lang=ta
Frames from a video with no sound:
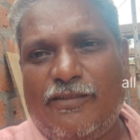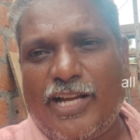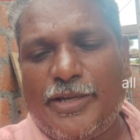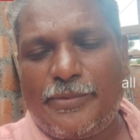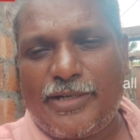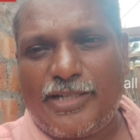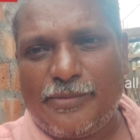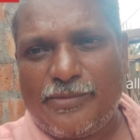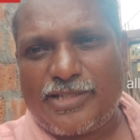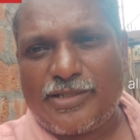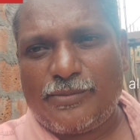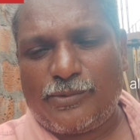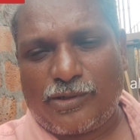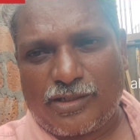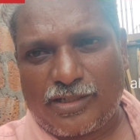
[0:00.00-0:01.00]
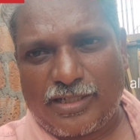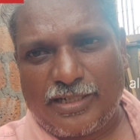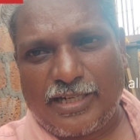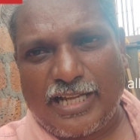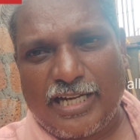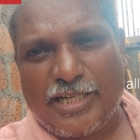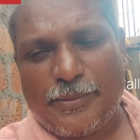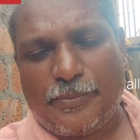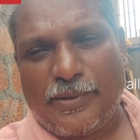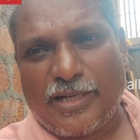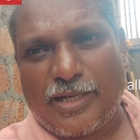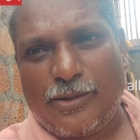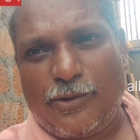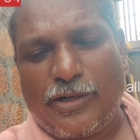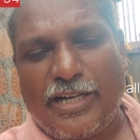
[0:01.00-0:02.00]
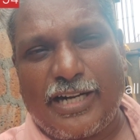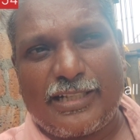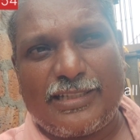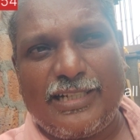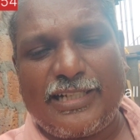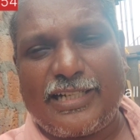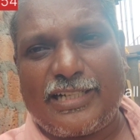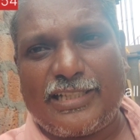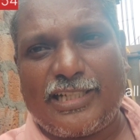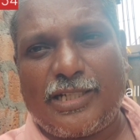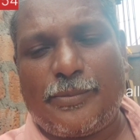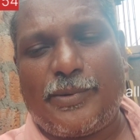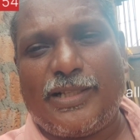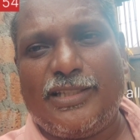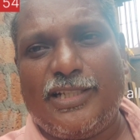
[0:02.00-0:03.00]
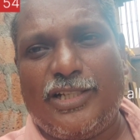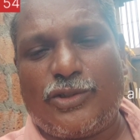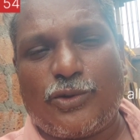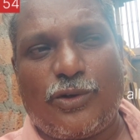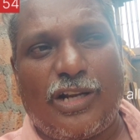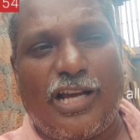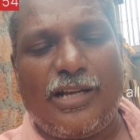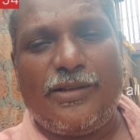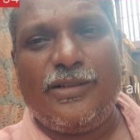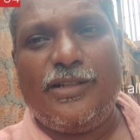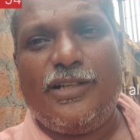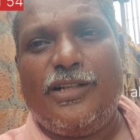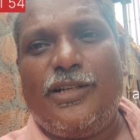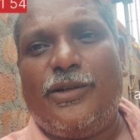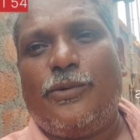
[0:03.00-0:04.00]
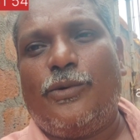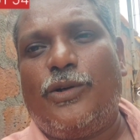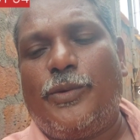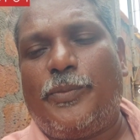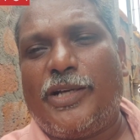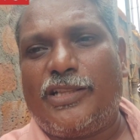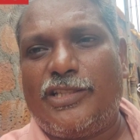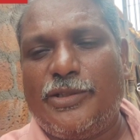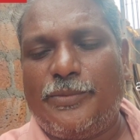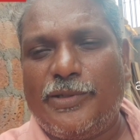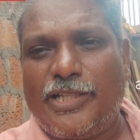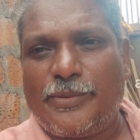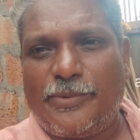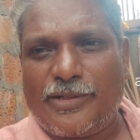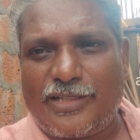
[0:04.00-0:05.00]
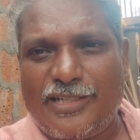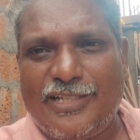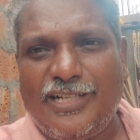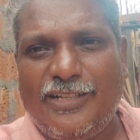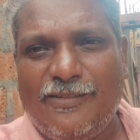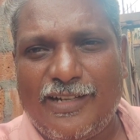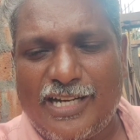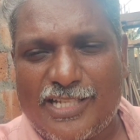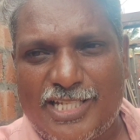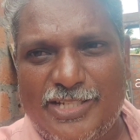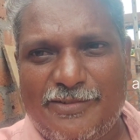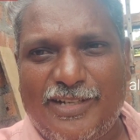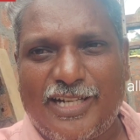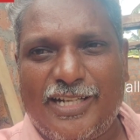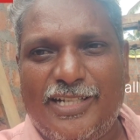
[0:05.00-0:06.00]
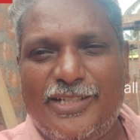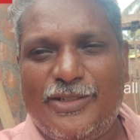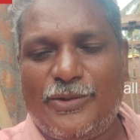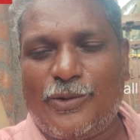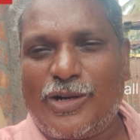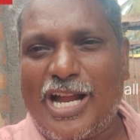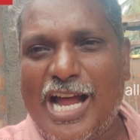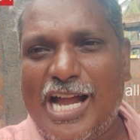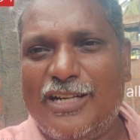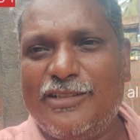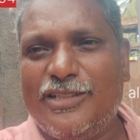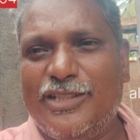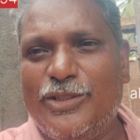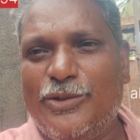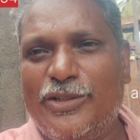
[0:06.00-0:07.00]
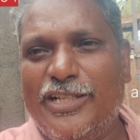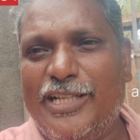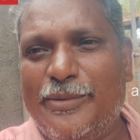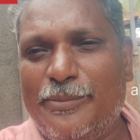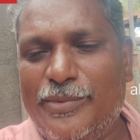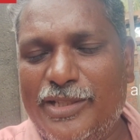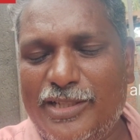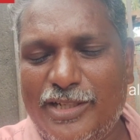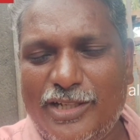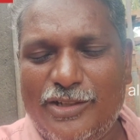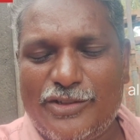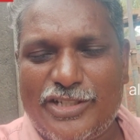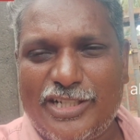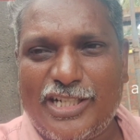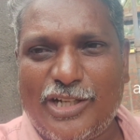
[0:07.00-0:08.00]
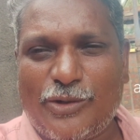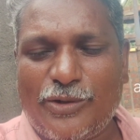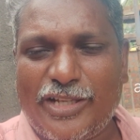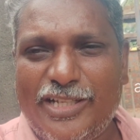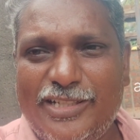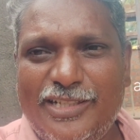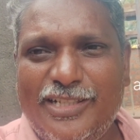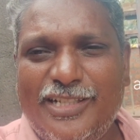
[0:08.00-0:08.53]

வைப்ரேட்டு மிஷின் போடுறதுக்கு ரெண்டு ஆள் நிற்பாங்க ஒரு இடத்துல கிட்டத்தட்ட பார்த்தீங்கன்னு சொன்னால் ஒரு பத்து பேர் பக்கம் நின்று வேலை செய்வாங்க ஒரு ஆள் வந்து ஒரு எண்பது கிலோ வச்சுக்கிட்டா கூட